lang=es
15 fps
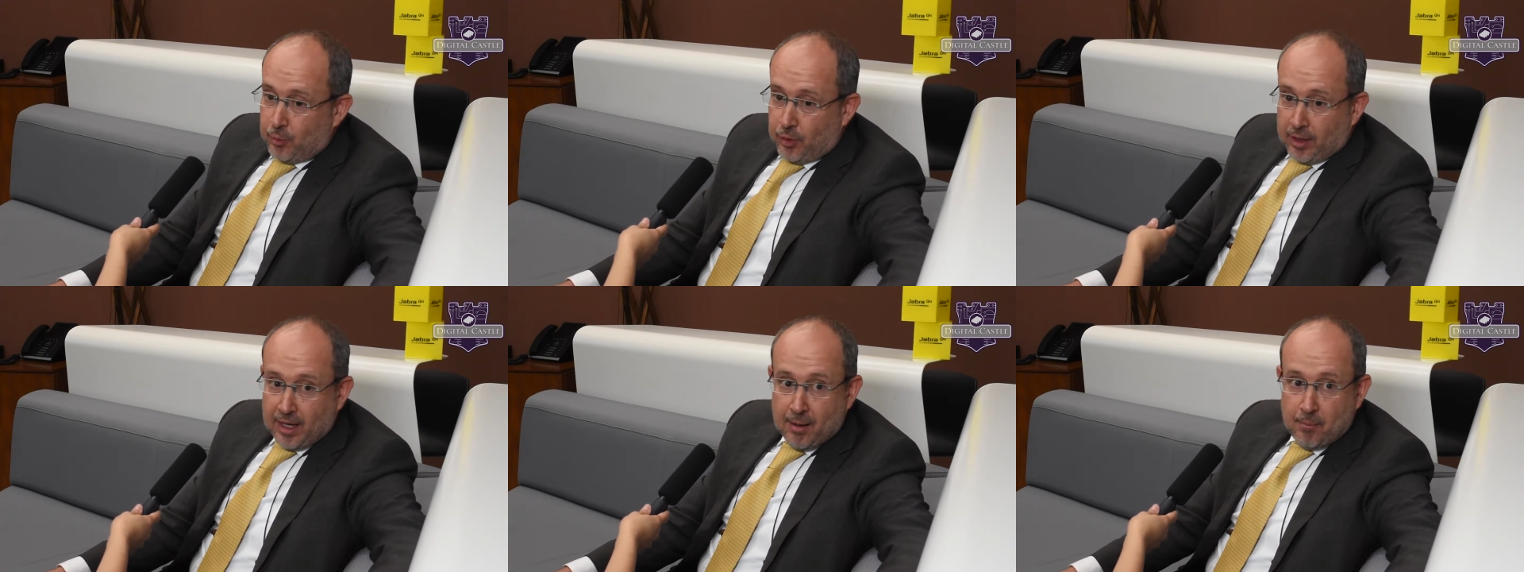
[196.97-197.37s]

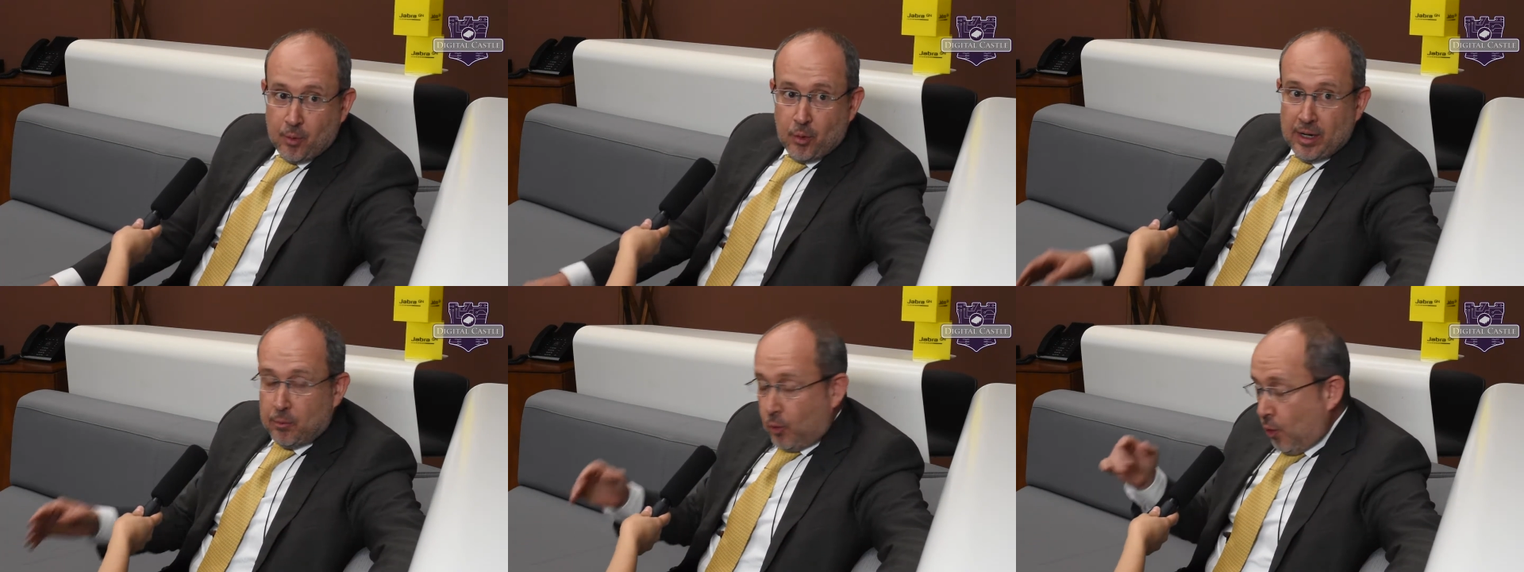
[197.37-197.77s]
por
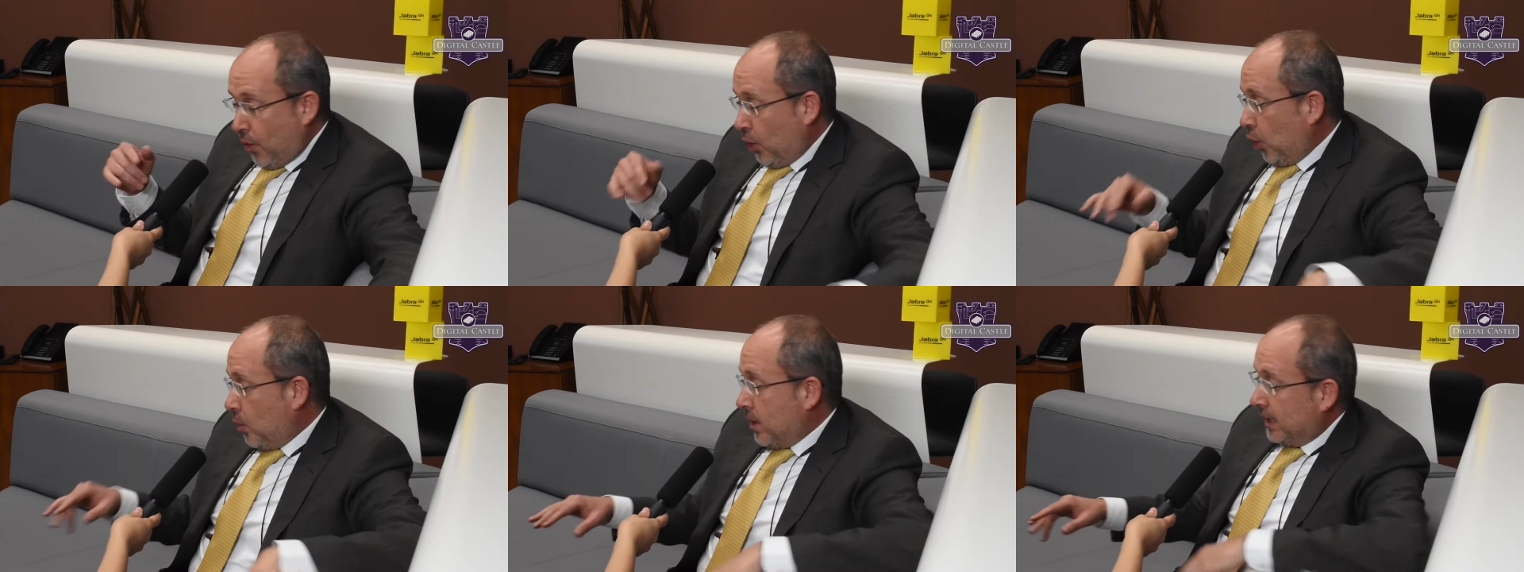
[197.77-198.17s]
ejemplo, el
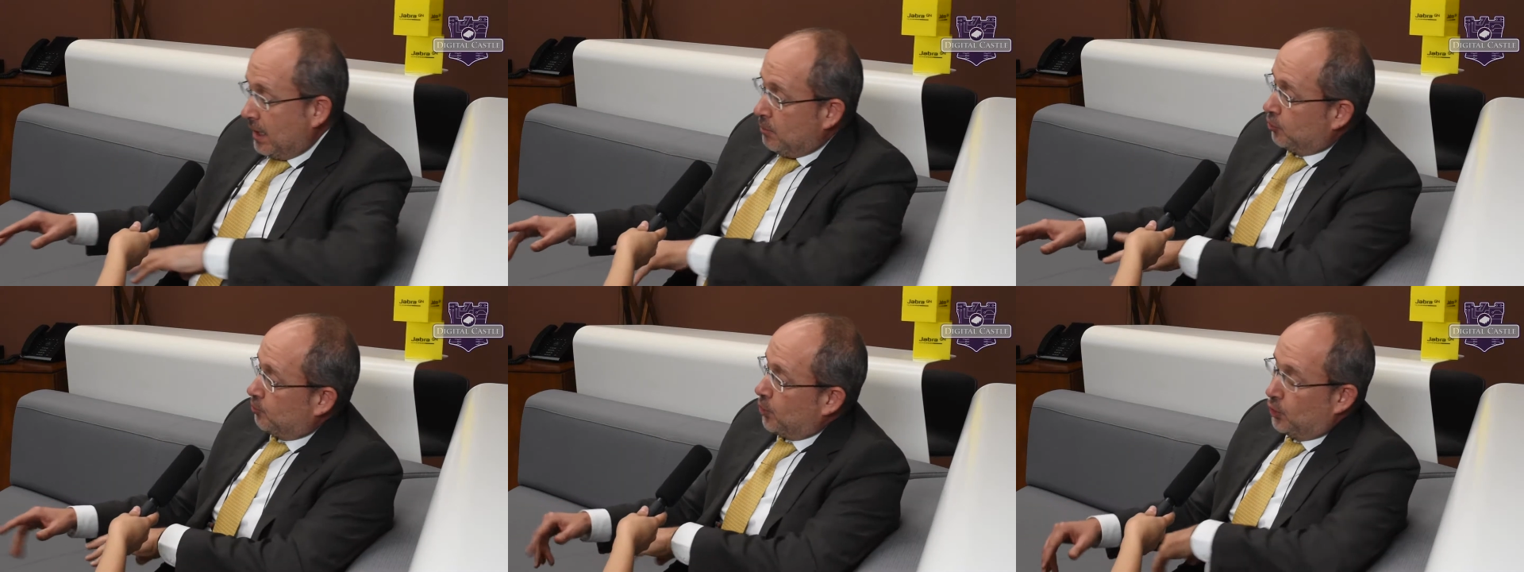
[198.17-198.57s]
correo lo
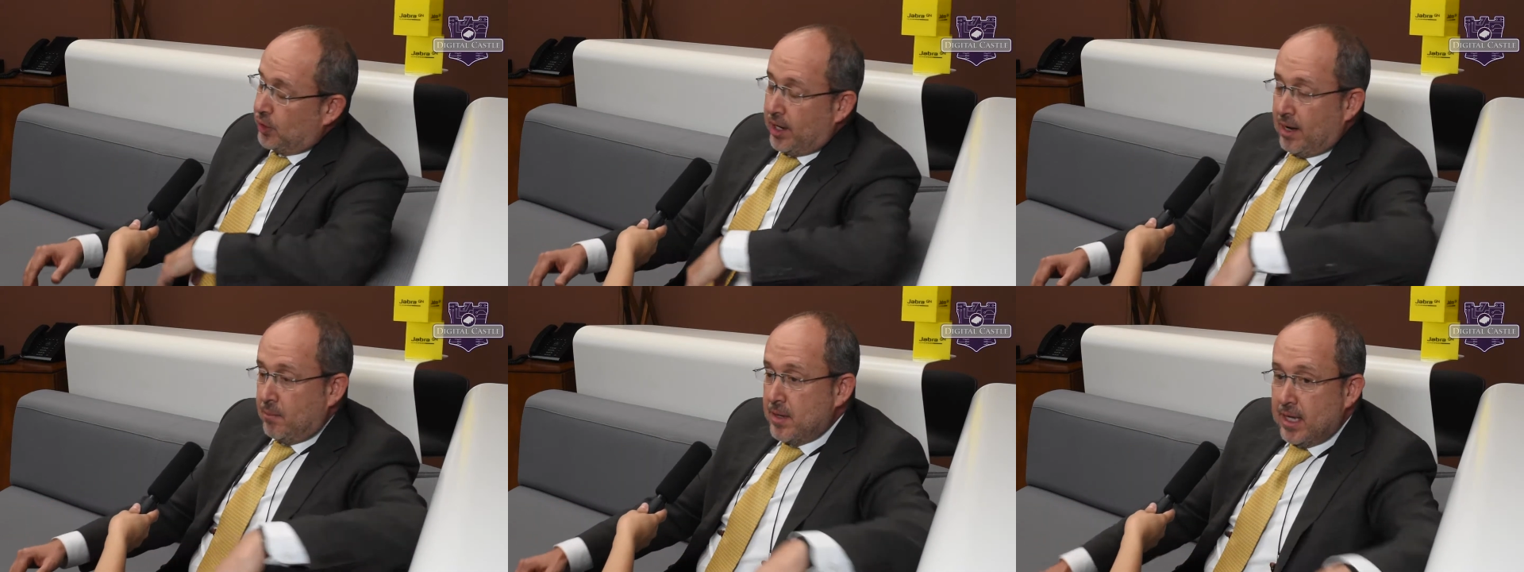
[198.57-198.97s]
mandamos por
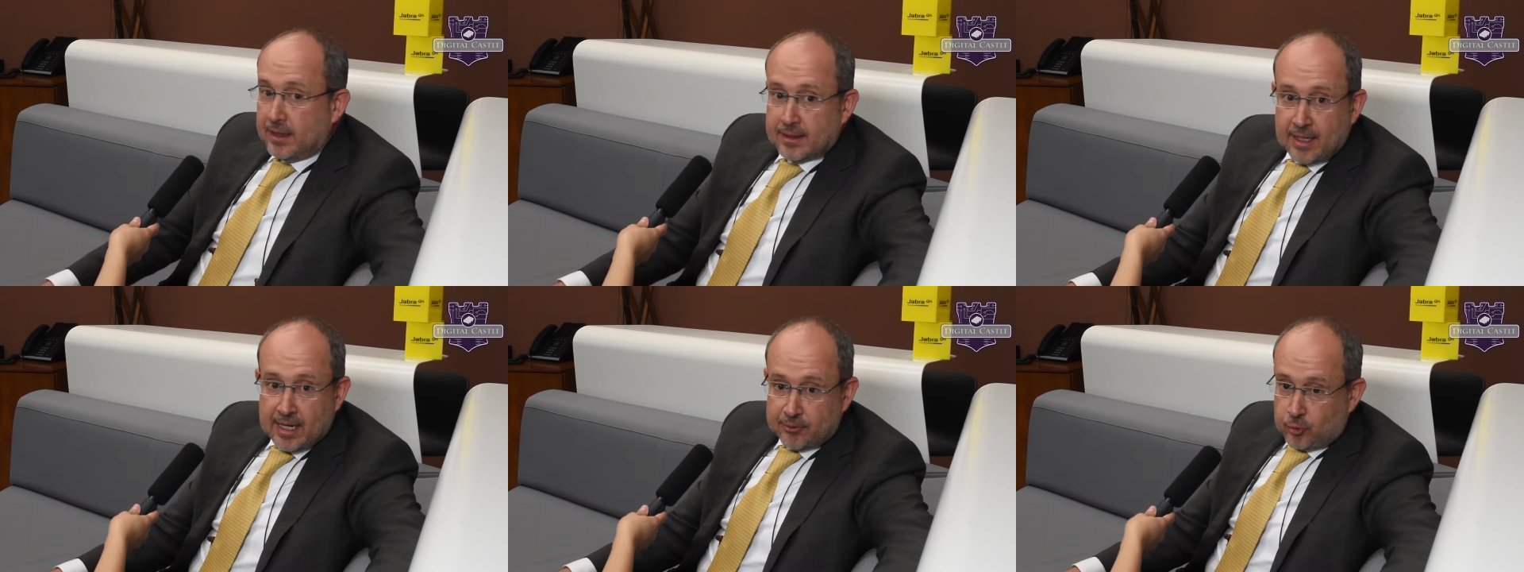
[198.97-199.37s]
otra
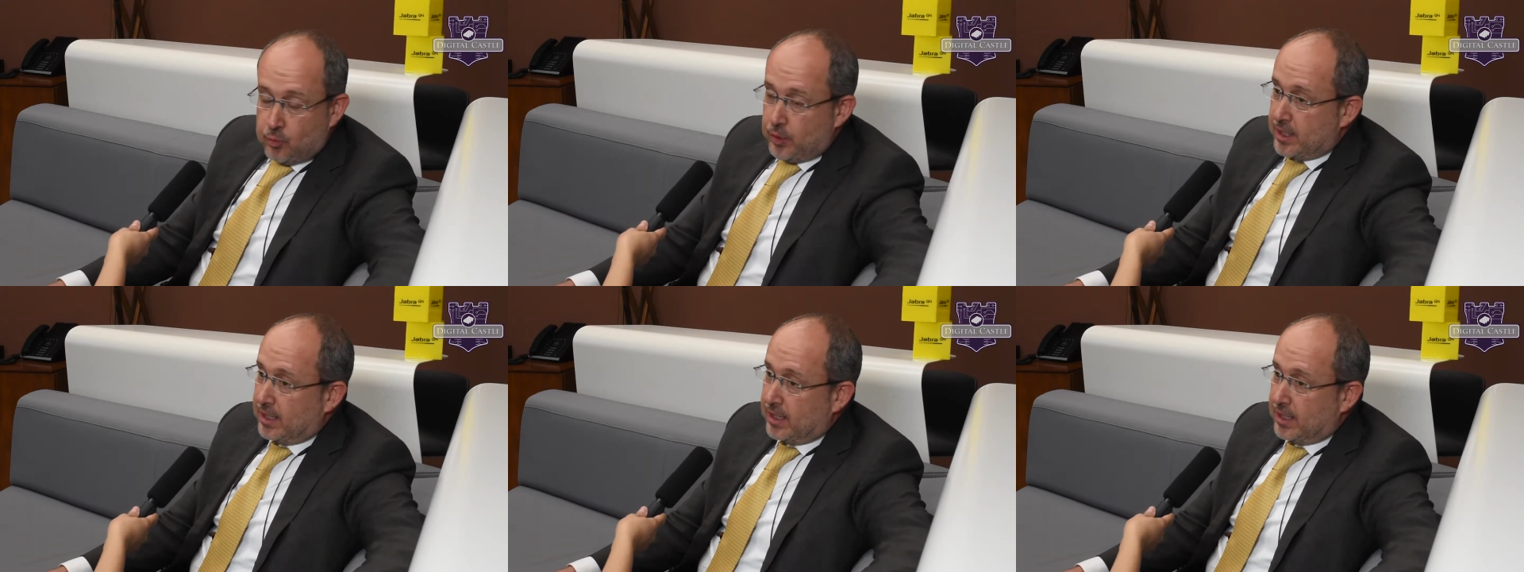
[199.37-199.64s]
herramienta, las